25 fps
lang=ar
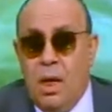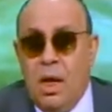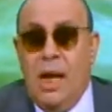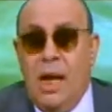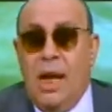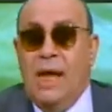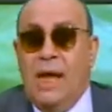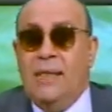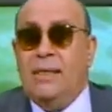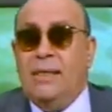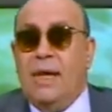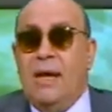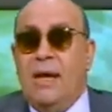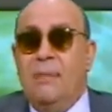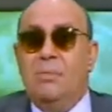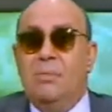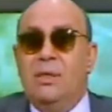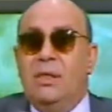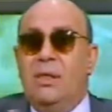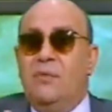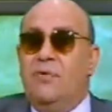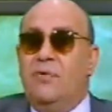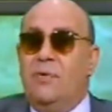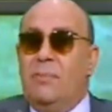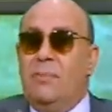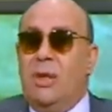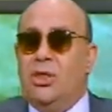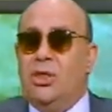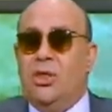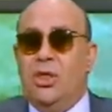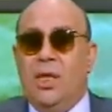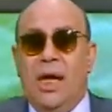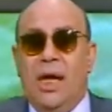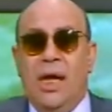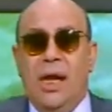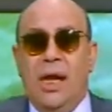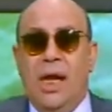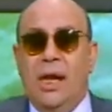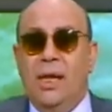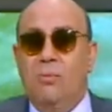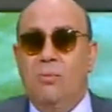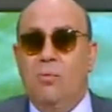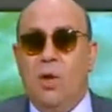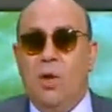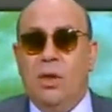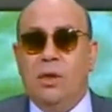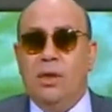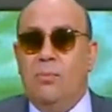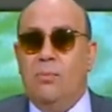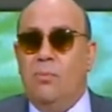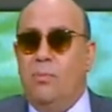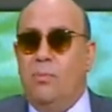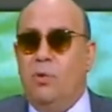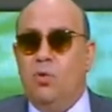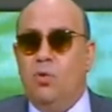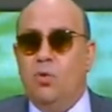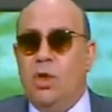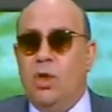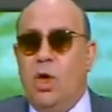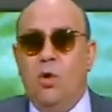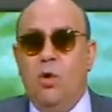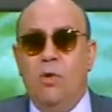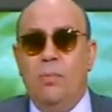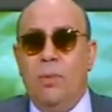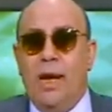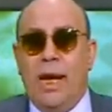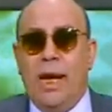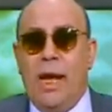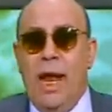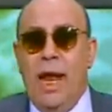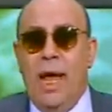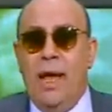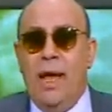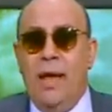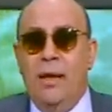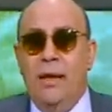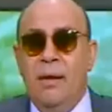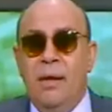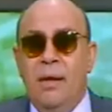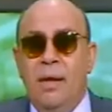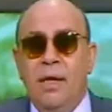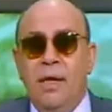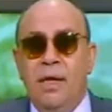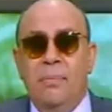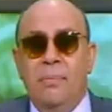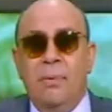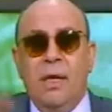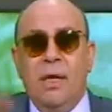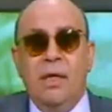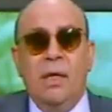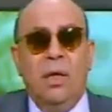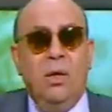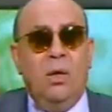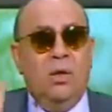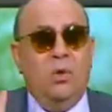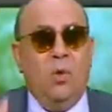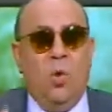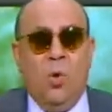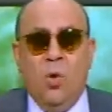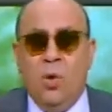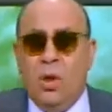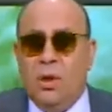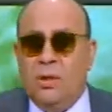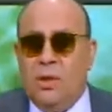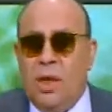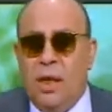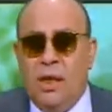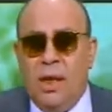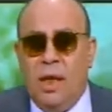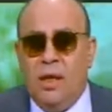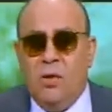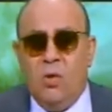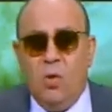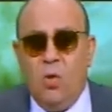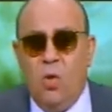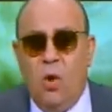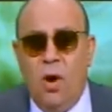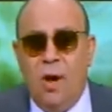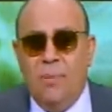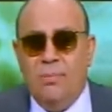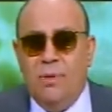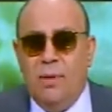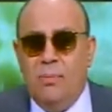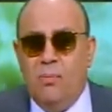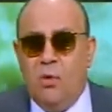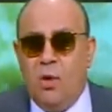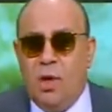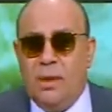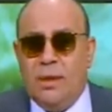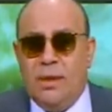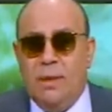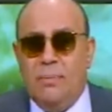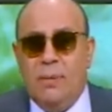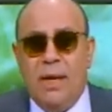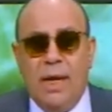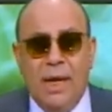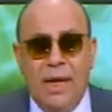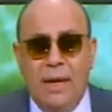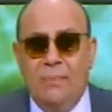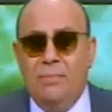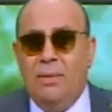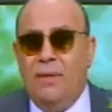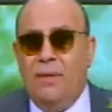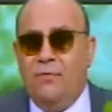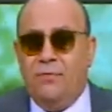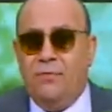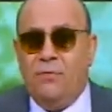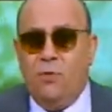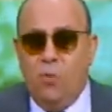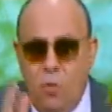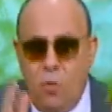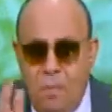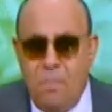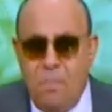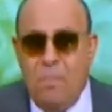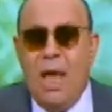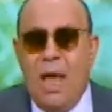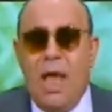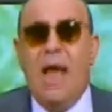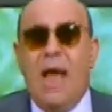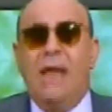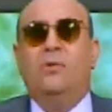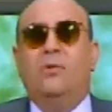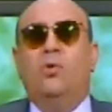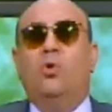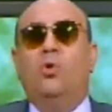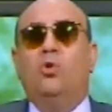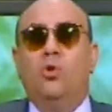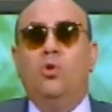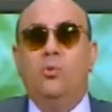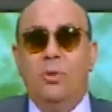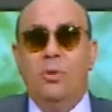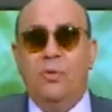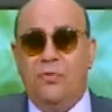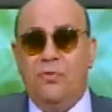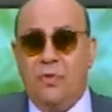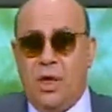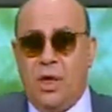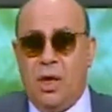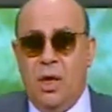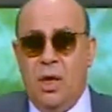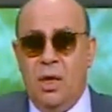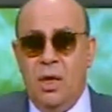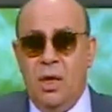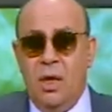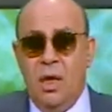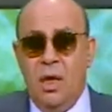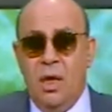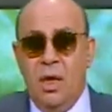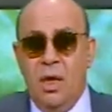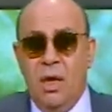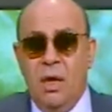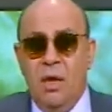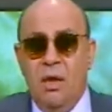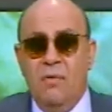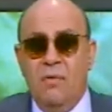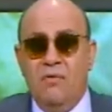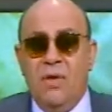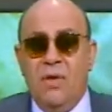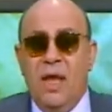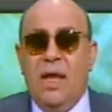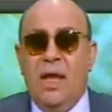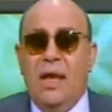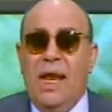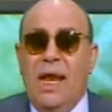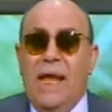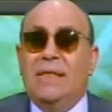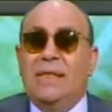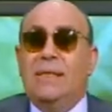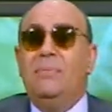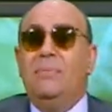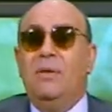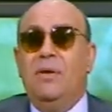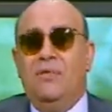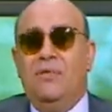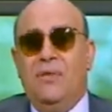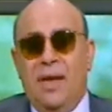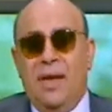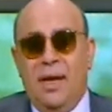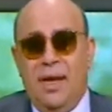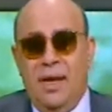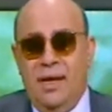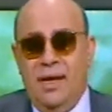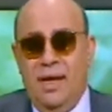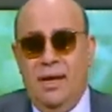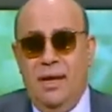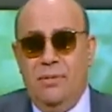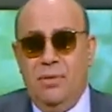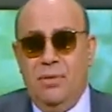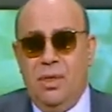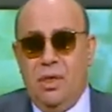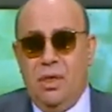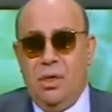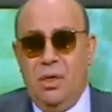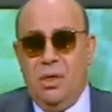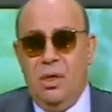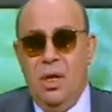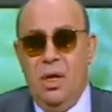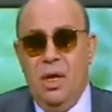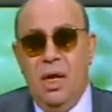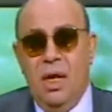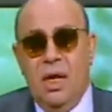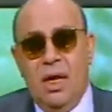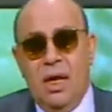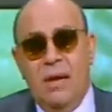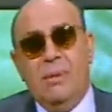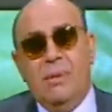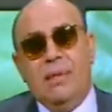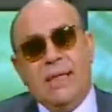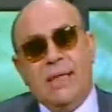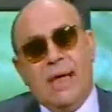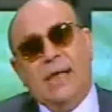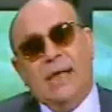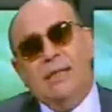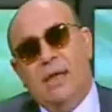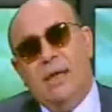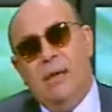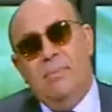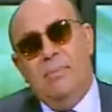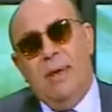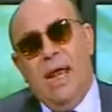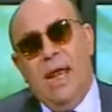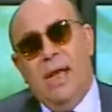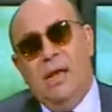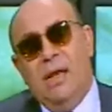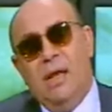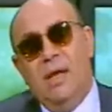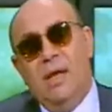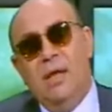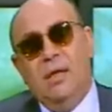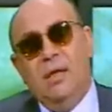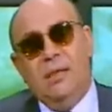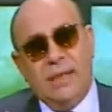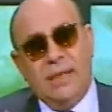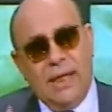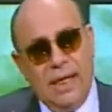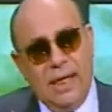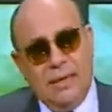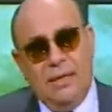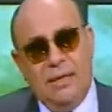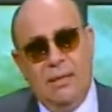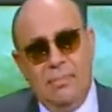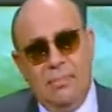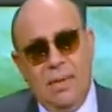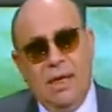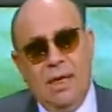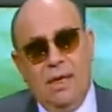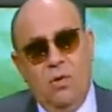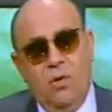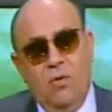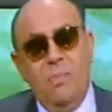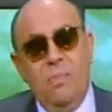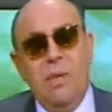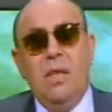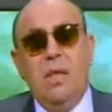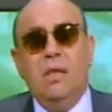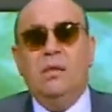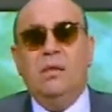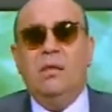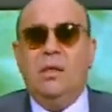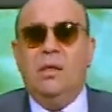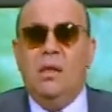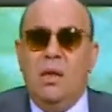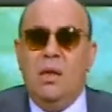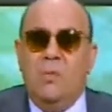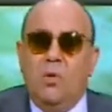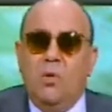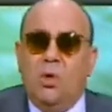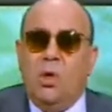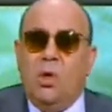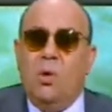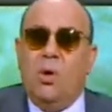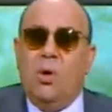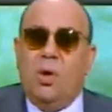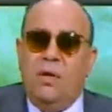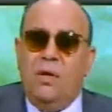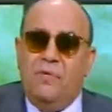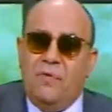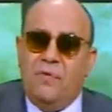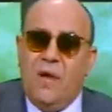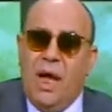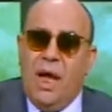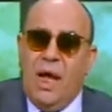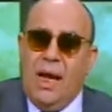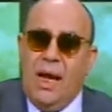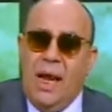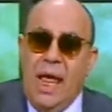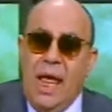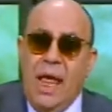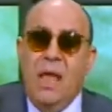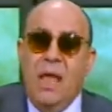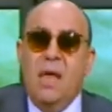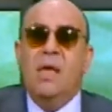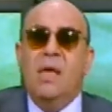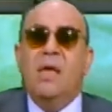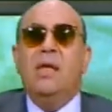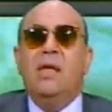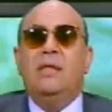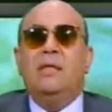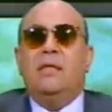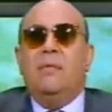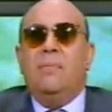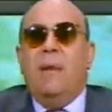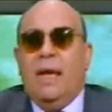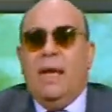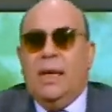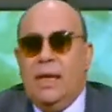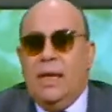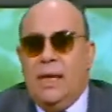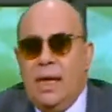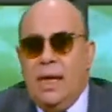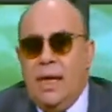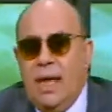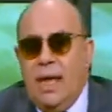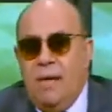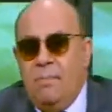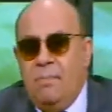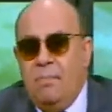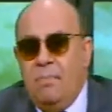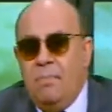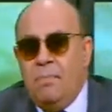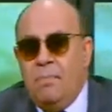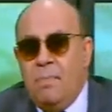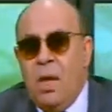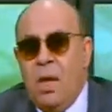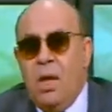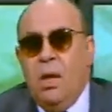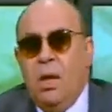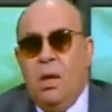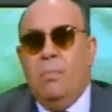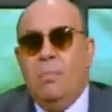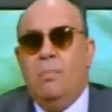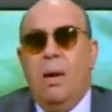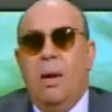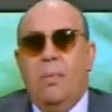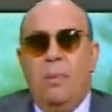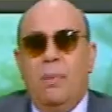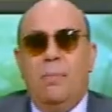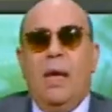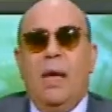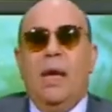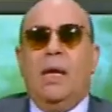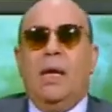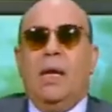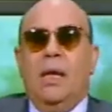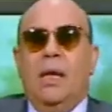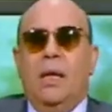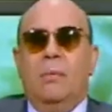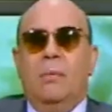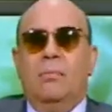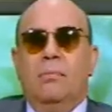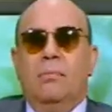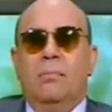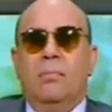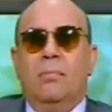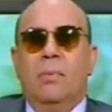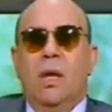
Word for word: الا اذا كان متفق مع الشغاله على مرتب وملوش دعوه باكلها يبقى هي حره تطلع لروحها من المرتب الكلام ده في امهات كتب الفقه فلازم نفرق يا امير انما طيب، زكاه المال زكاه المال يا امي دي متوقفه على انت معاكي كام بابا معاك كام